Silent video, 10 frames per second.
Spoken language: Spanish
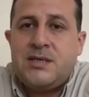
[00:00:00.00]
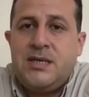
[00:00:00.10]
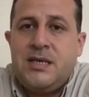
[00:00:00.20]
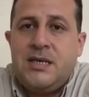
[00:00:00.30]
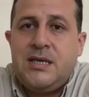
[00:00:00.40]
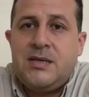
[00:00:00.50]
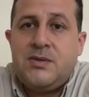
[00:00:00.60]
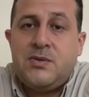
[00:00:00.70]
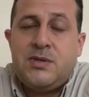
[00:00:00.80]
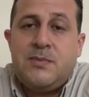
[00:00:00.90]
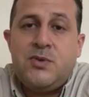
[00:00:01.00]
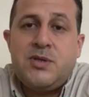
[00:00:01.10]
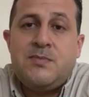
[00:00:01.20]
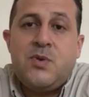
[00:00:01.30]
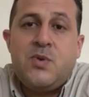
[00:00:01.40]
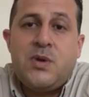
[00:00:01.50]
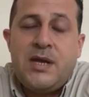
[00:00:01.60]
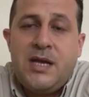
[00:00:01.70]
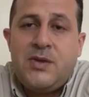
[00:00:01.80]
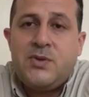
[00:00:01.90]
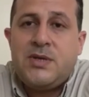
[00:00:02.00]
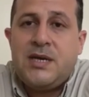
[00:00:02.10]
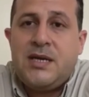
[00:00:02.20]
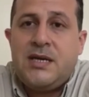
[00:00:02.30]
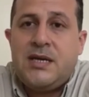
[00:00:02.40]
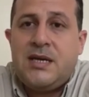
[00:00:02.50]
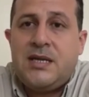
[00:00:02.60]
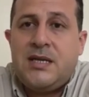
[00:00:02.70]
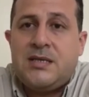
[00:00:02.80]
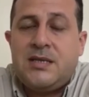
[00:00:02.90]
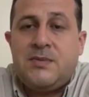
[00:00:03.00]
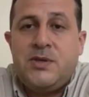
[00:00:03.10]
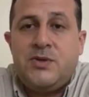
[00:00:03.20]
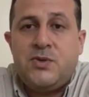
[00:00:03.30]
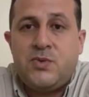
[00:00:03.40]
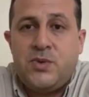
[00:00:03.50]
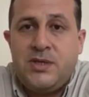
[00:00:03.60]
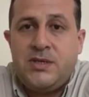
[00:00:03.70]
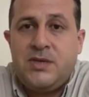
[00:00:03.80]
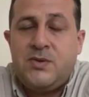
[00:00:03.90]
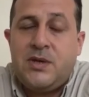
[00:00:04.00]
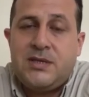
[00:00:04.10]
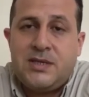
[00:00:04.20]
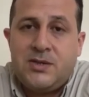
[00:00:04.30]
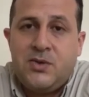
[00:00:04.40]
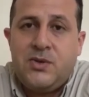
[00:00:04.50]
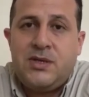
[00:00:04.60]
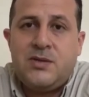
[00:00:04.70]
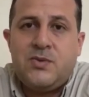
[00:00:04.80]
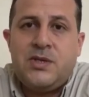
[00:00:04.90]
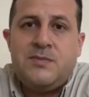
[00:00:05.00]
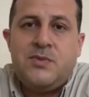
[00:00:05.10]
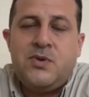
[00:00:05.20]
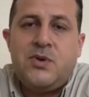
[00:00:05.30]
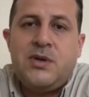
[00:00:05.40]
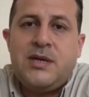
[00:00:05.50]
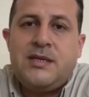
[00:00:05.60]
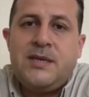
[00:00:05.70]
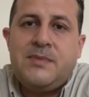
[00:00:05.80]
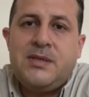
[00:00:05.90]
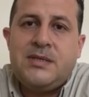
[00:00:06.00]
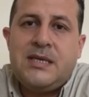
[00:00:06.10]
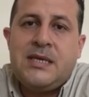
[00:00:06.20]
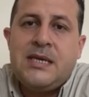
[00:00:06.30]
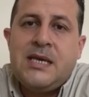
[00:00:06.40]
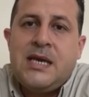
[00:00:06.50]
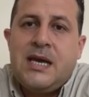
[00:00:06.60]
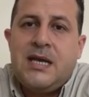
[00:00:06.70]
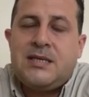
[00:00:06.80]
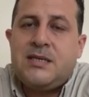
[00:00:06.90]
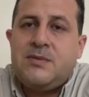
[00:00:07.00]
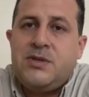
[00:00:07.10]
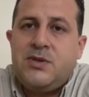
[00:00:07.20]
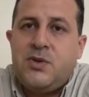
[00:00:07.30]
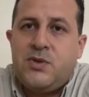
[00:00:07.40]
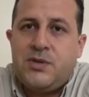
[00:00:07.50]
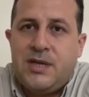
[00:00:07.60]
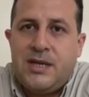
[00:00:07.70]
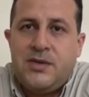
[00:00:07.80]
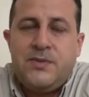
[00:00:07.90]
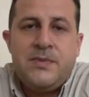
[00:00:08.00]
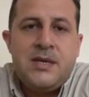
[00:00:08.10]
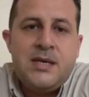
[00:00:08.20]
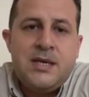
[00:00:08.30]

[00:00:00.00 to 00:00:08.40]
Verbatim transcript: así, eh, nos hemos involucrado ya al servicio turístico, al sector del turismo, concretamente al servicio hotelero.